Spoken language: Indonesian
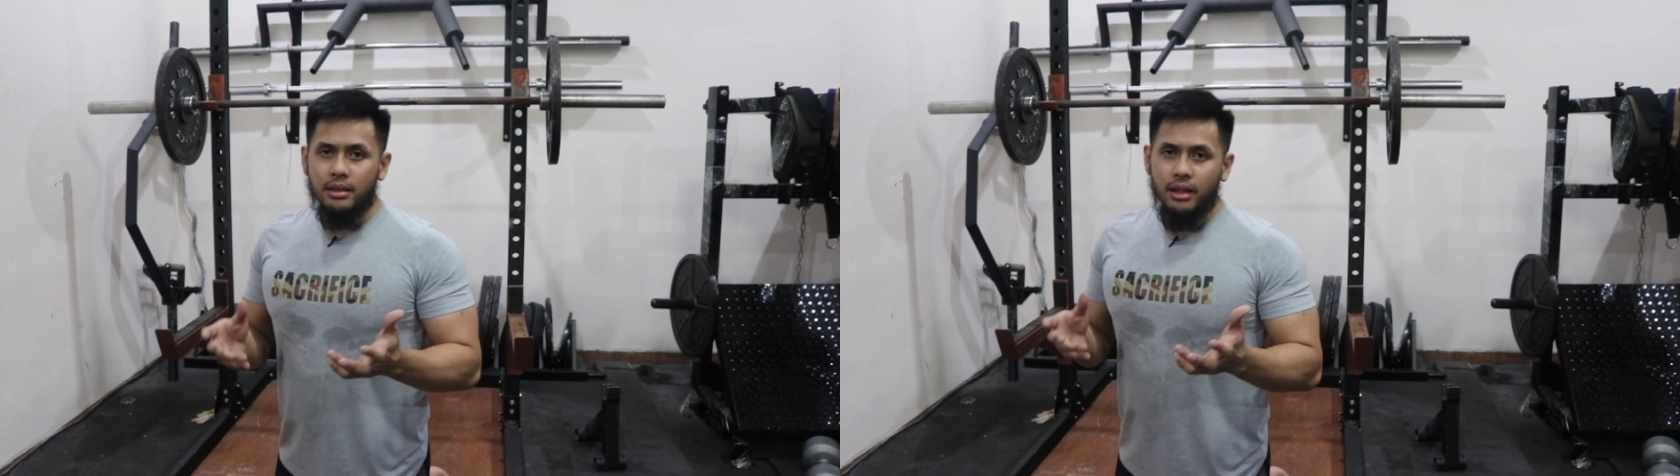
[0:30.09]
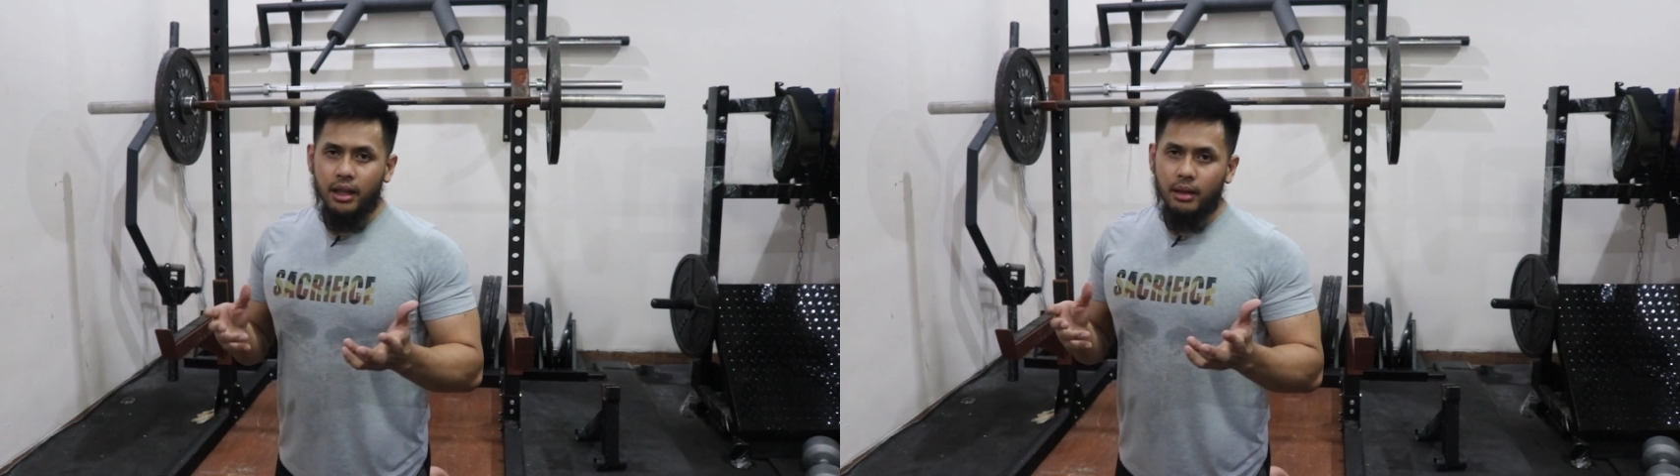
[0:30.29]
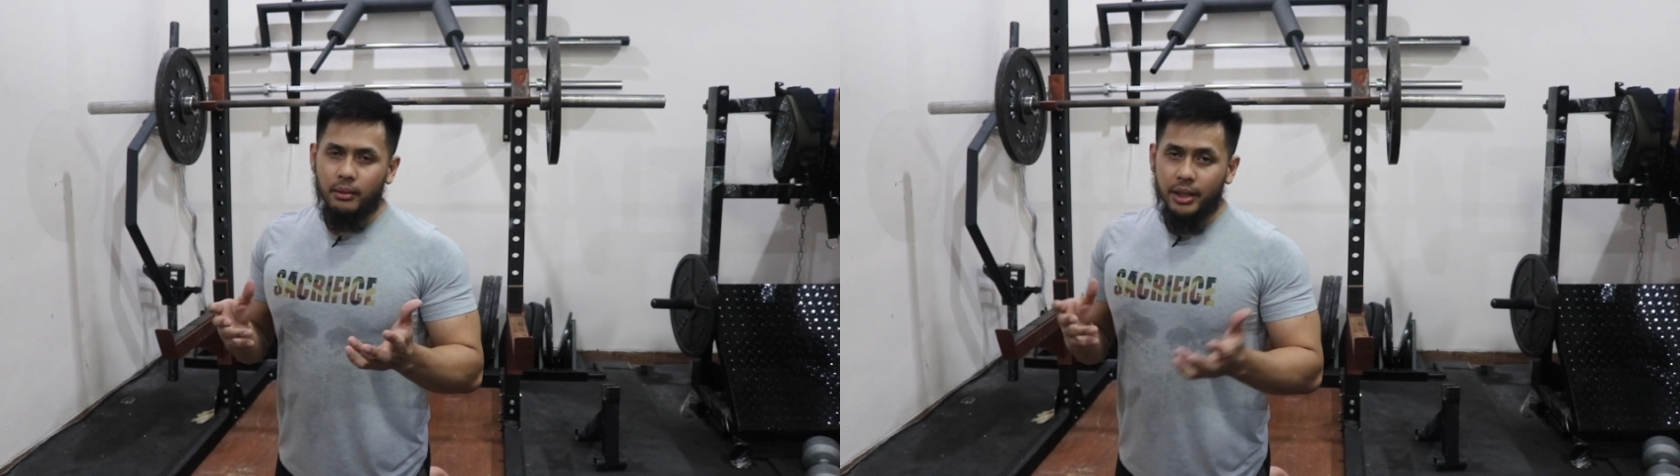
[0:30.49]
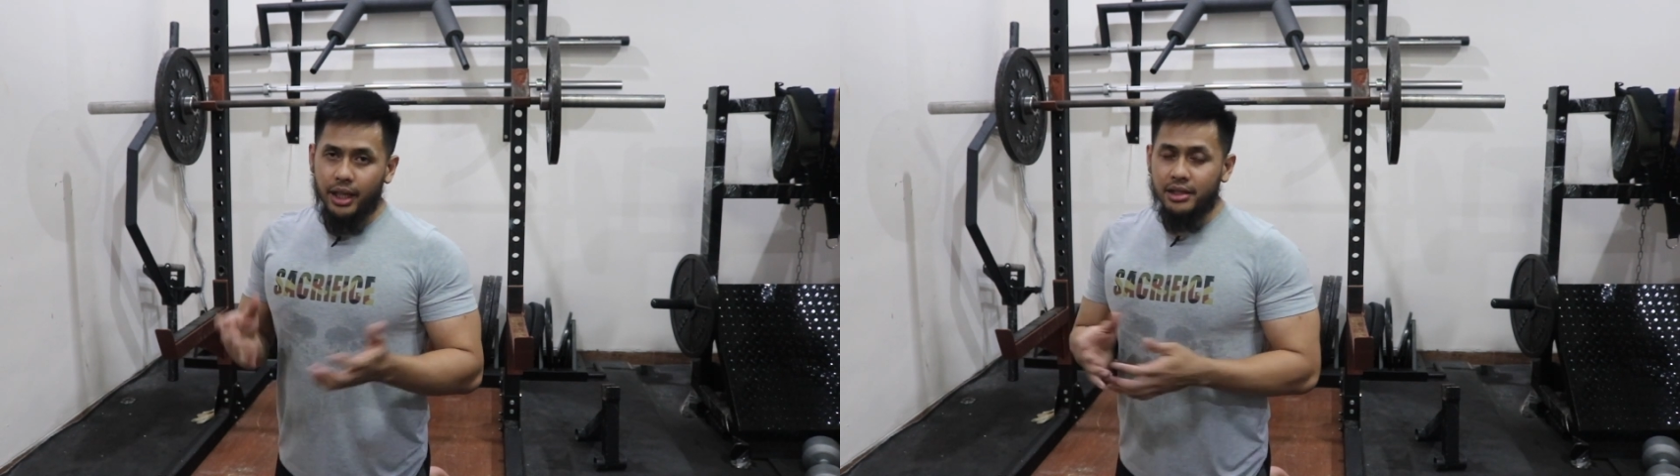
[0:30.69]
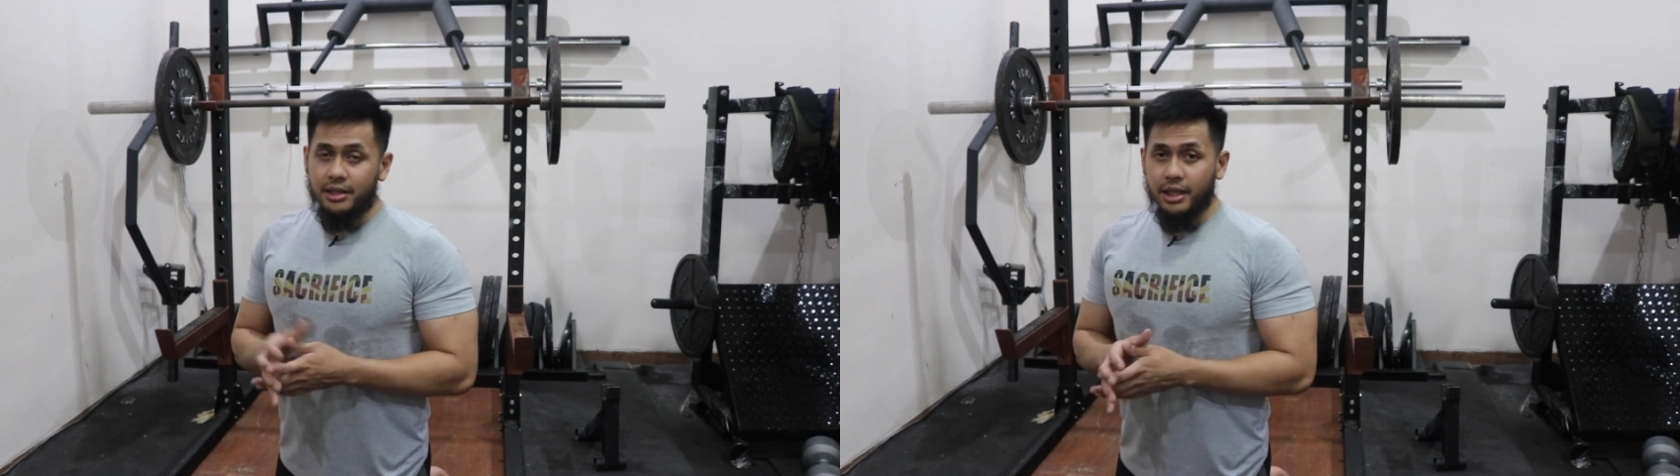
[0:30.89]
uh,
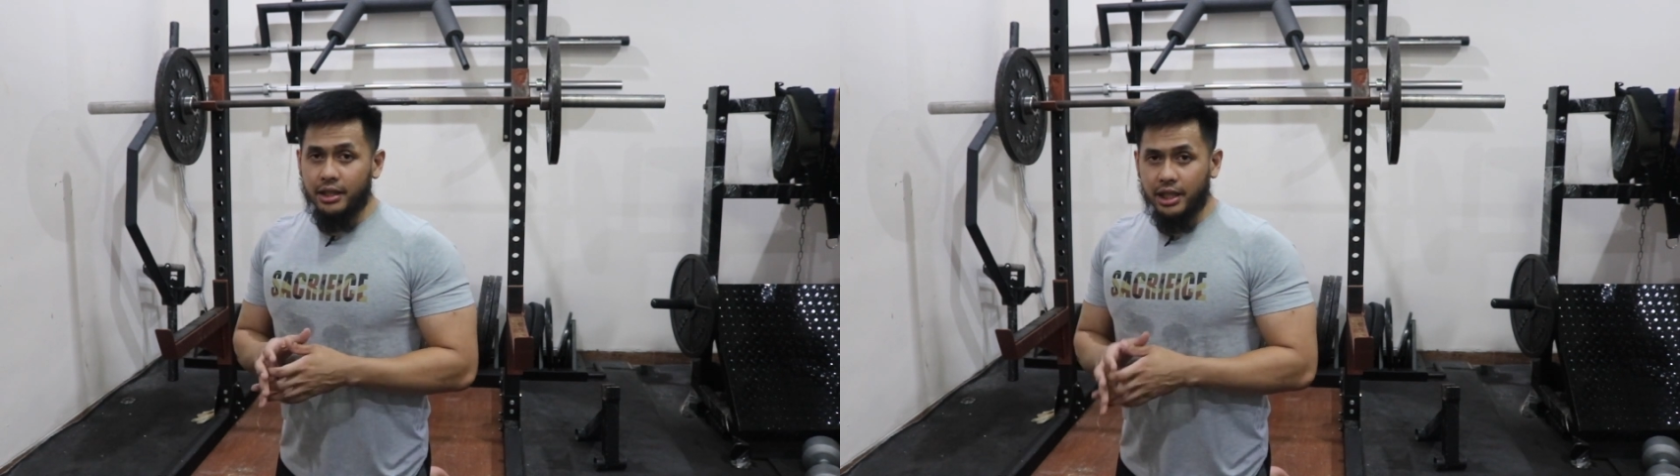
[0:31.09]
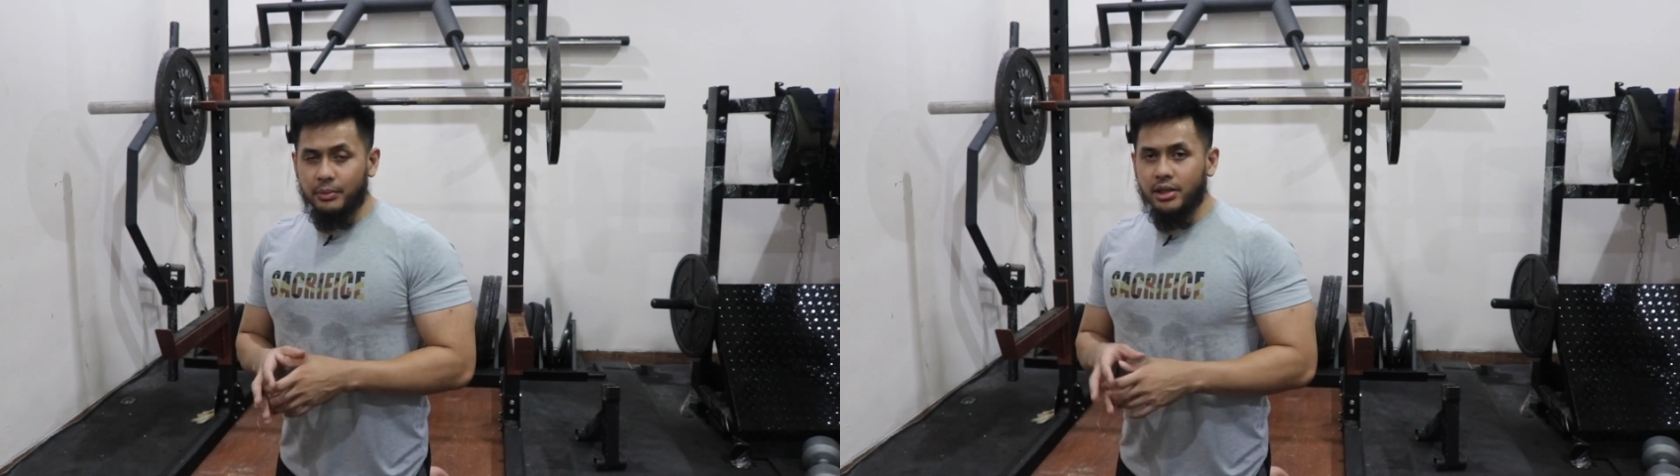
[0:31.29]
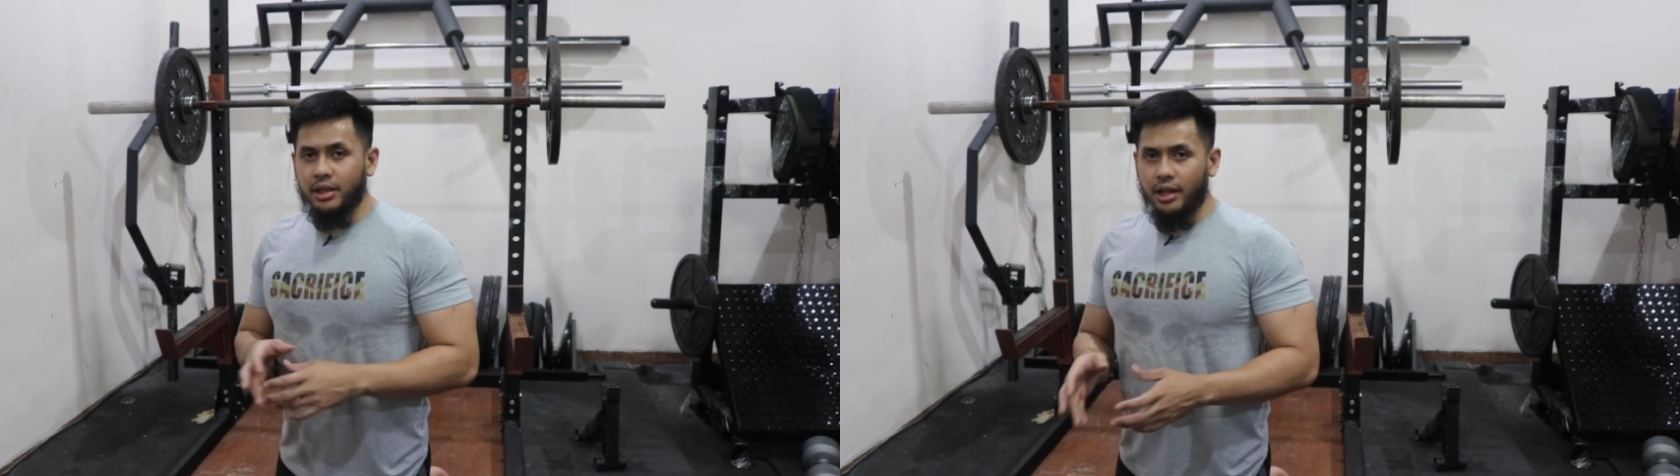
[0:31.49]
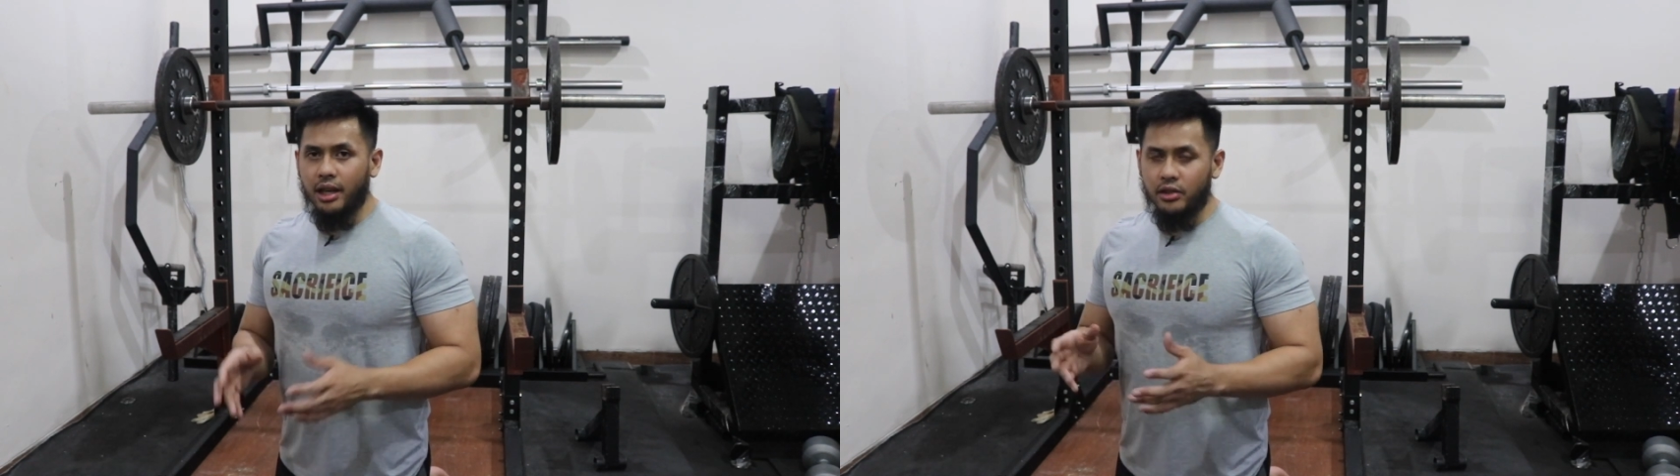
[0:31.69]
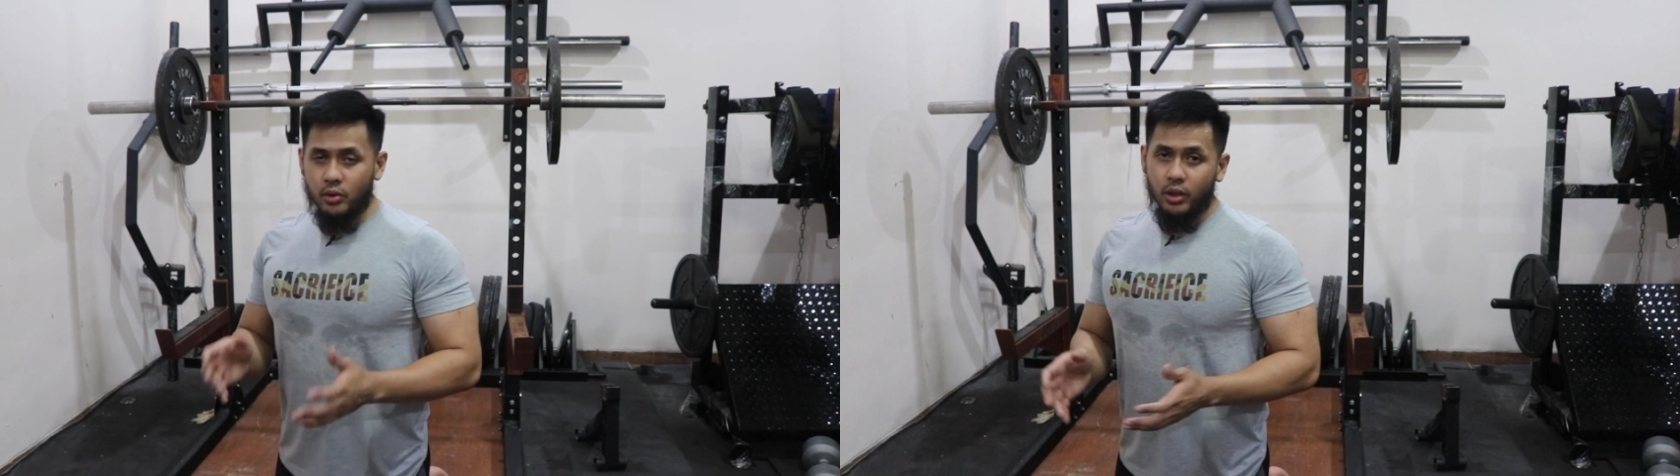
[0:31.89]
memberikan sedikit tips
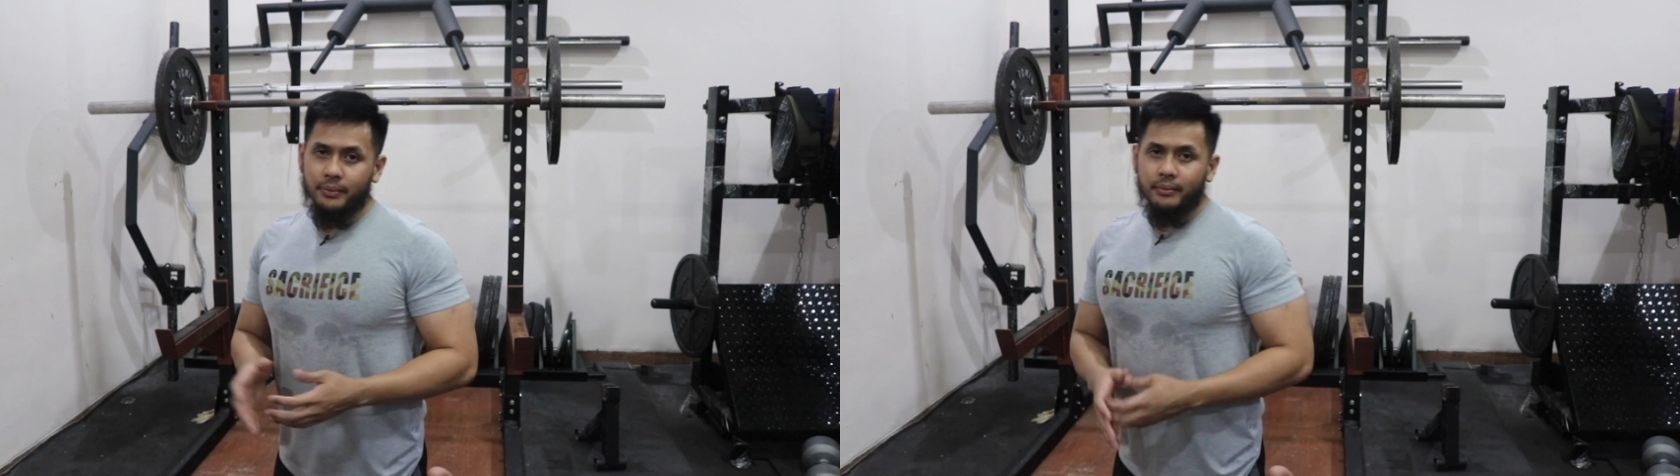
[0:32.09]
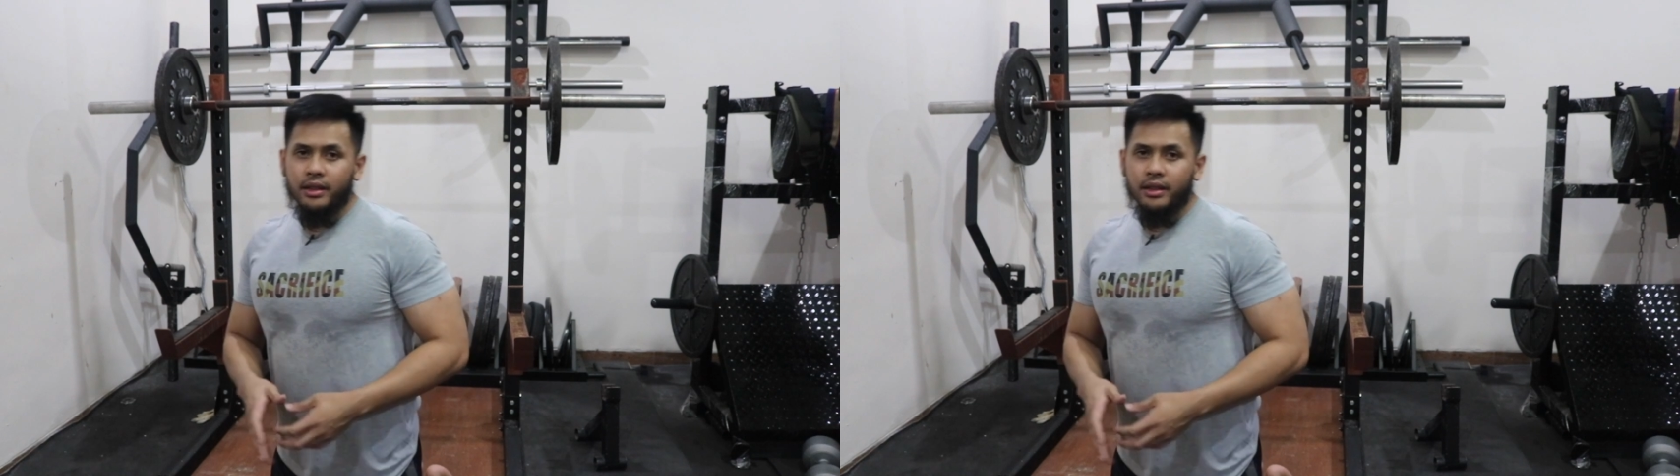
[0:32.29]
tentang squat.